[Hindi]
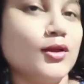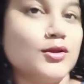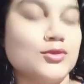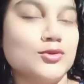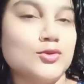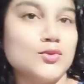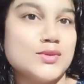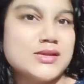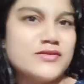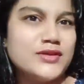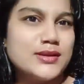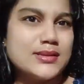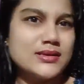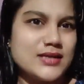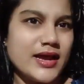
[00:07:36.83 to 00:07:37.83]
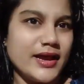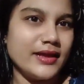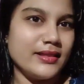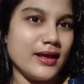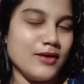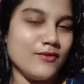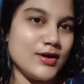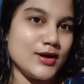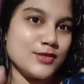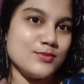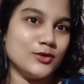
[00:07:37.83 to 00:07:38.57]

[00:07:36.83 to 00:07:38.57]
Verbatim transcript: तो उसकी वजह से शायद आवाज़ में